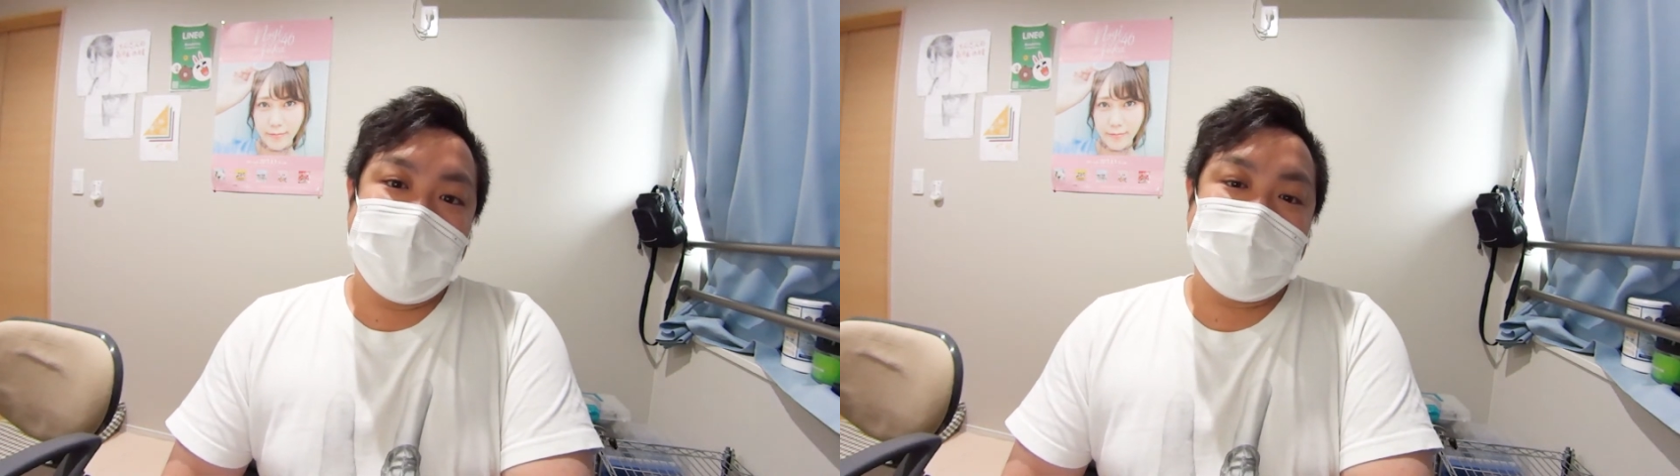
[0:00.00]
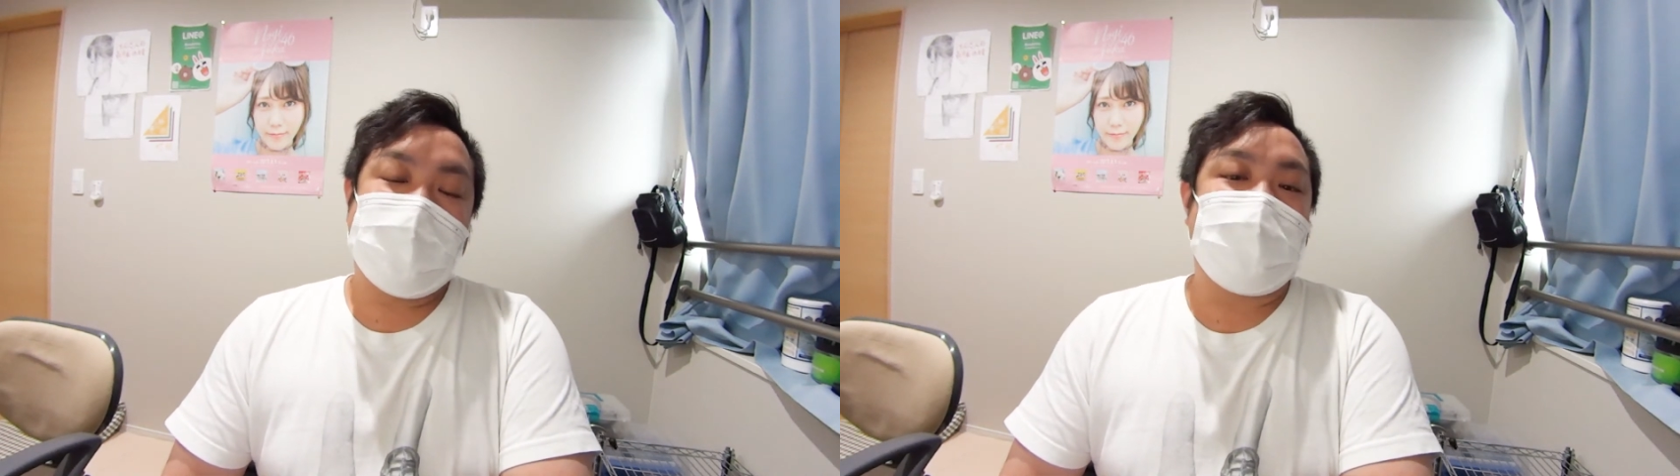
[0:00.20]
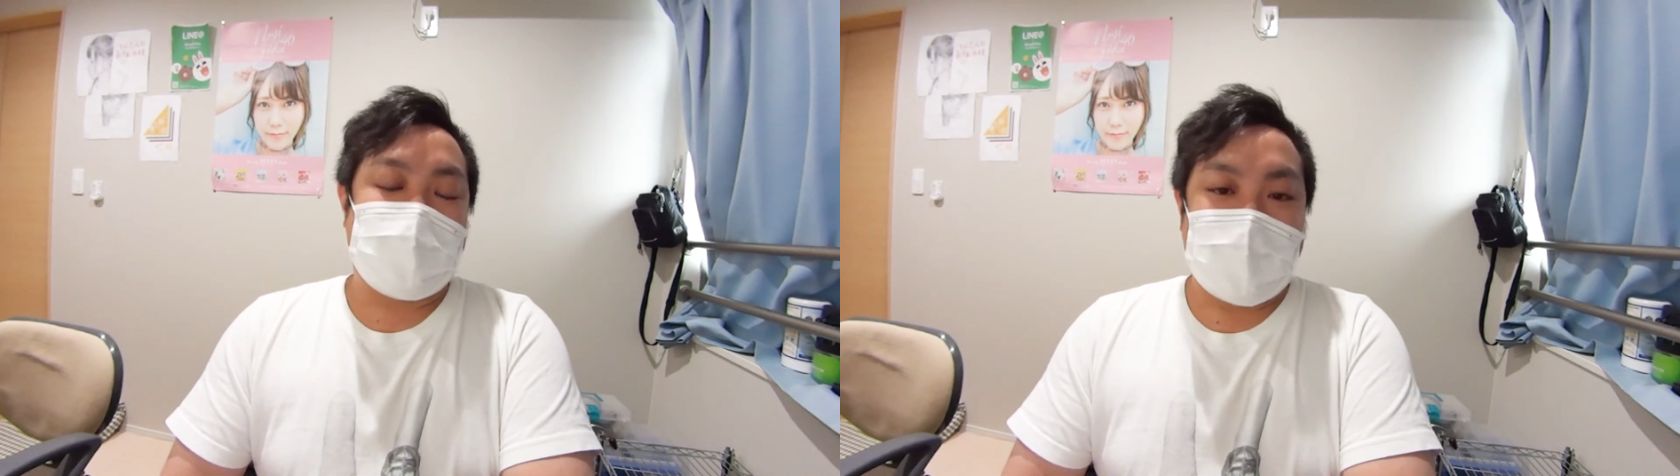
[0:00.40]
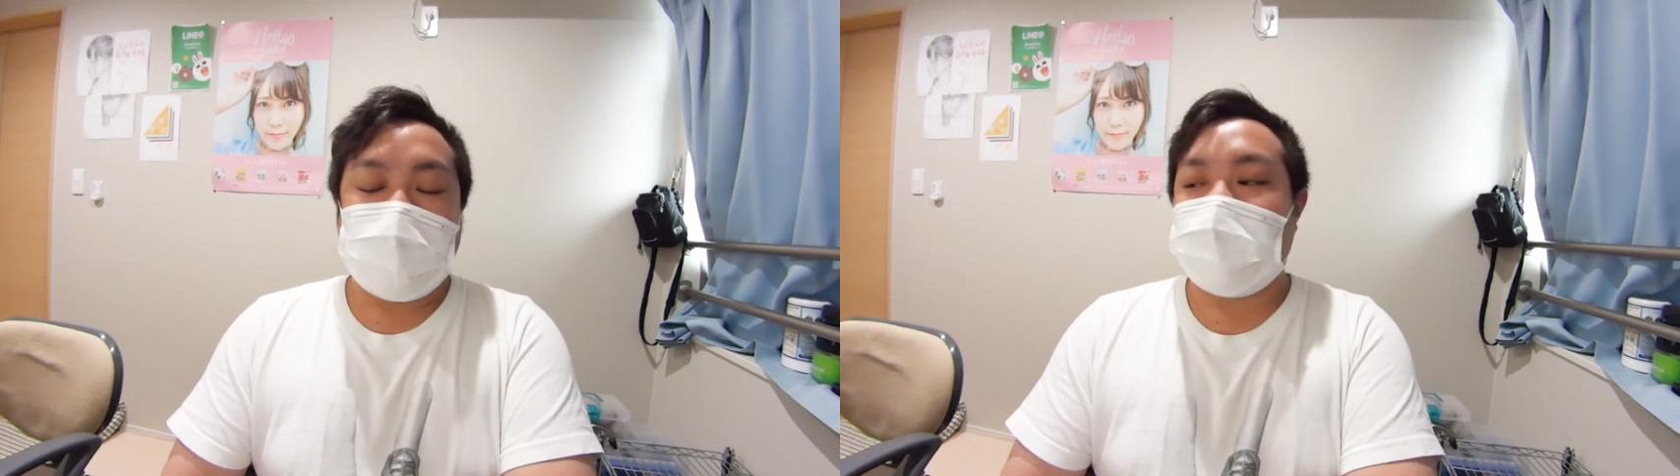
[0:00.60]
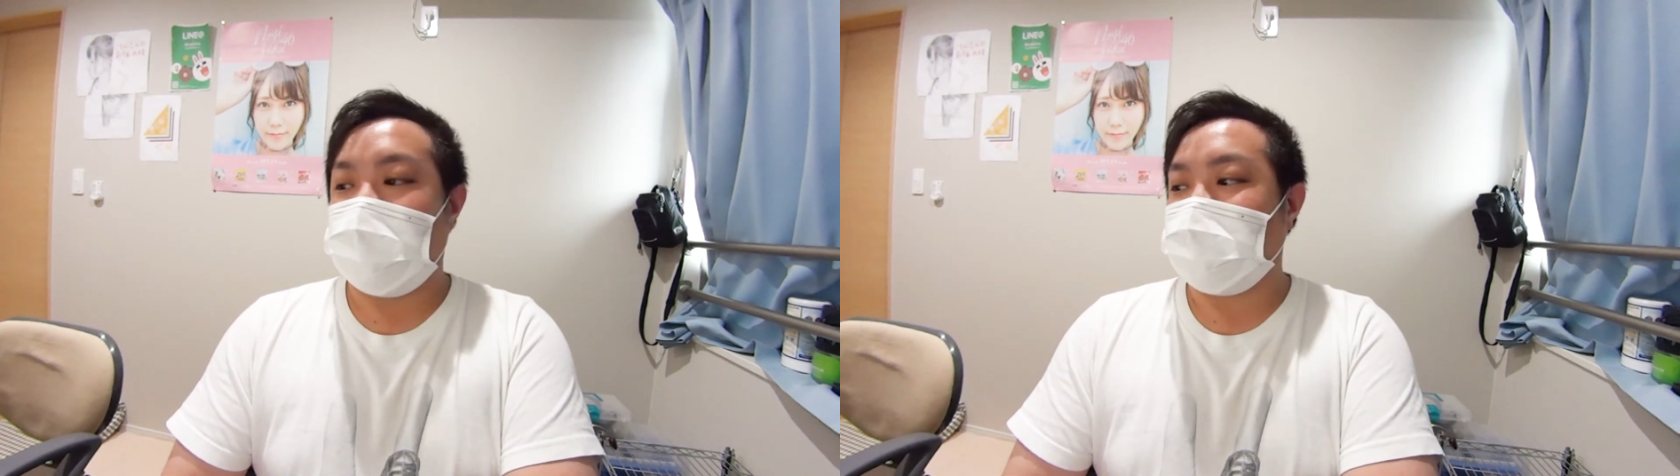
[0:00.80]
のもね、
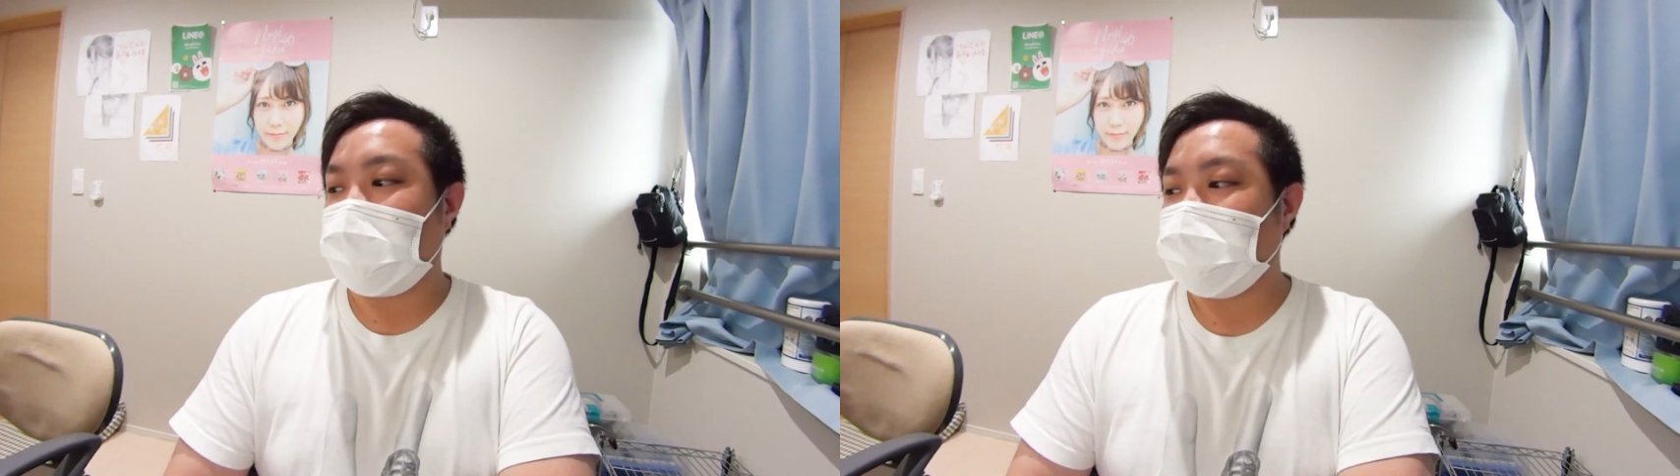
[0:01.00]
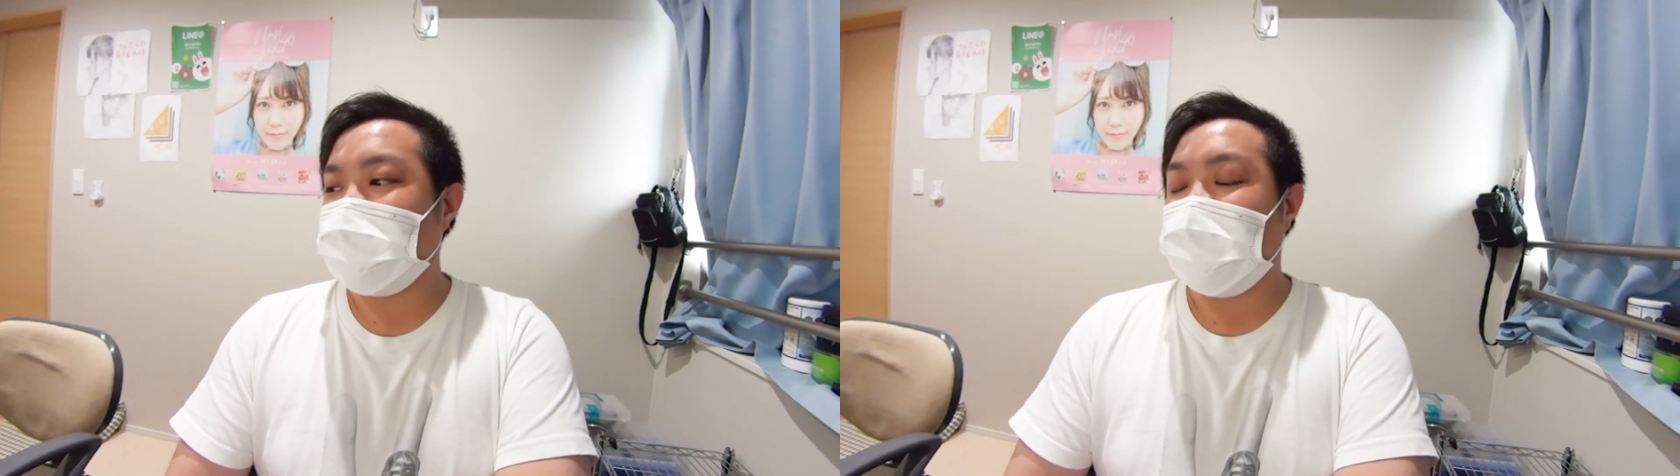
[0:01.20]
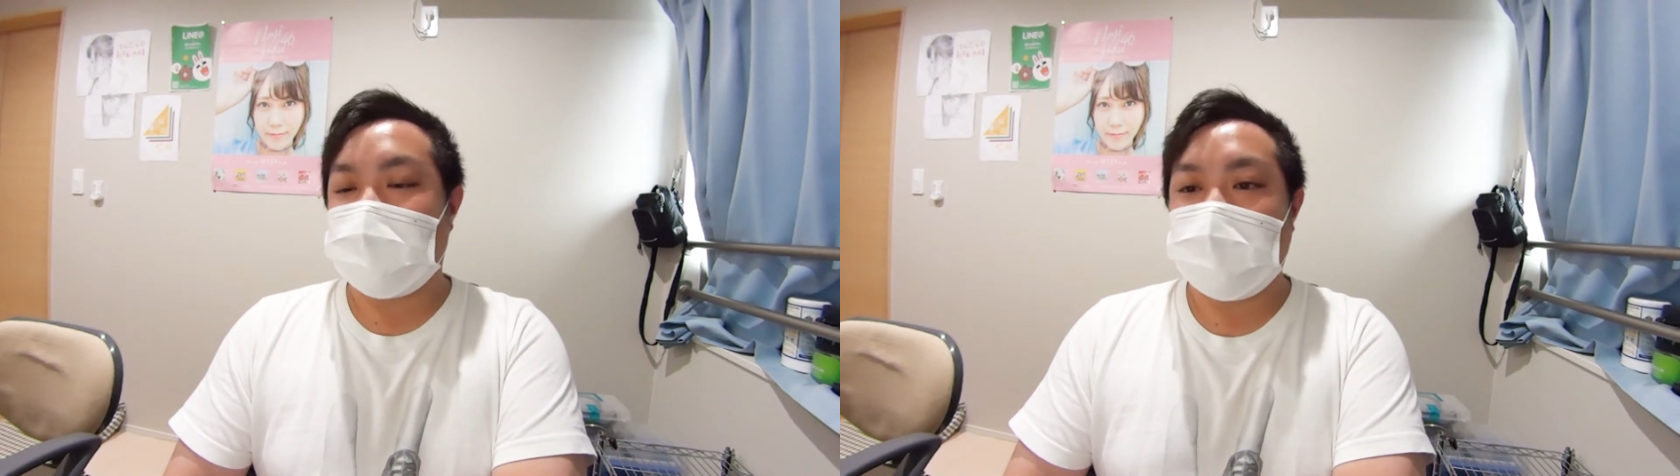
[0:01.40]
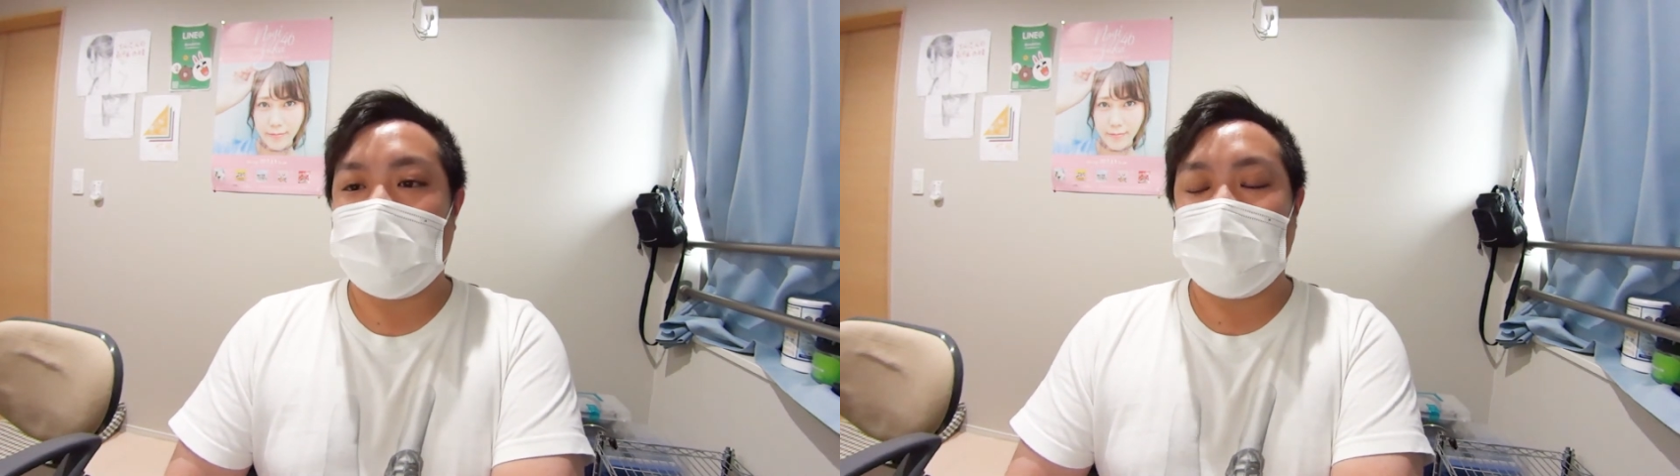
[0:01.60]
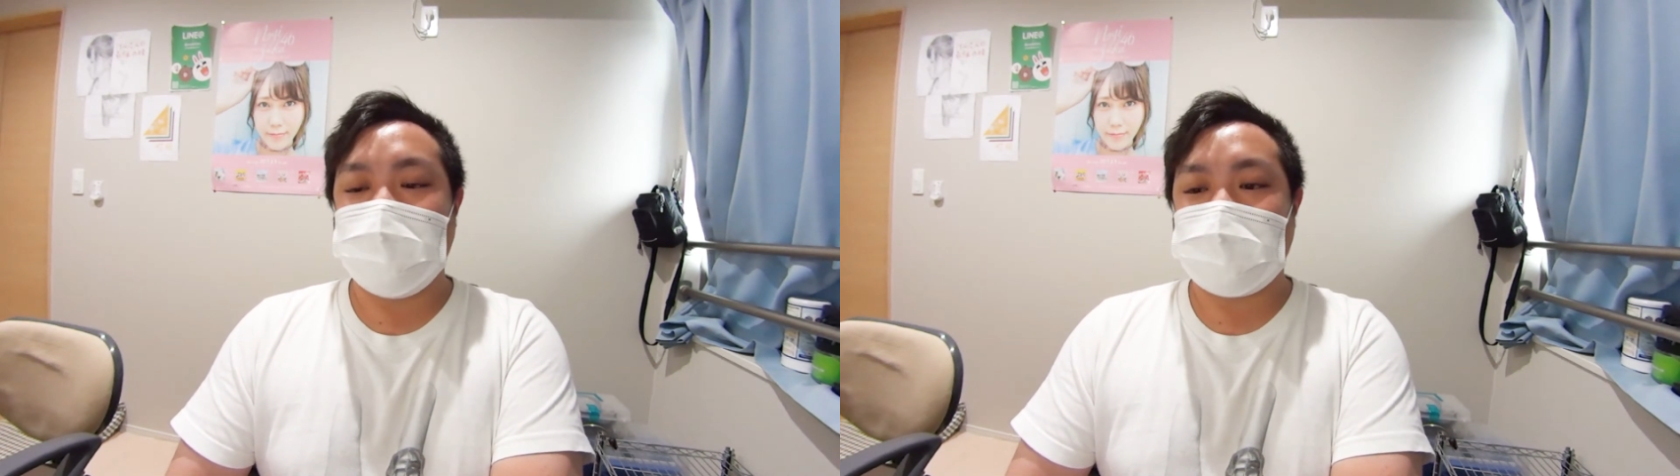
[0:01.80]
あの感じながら、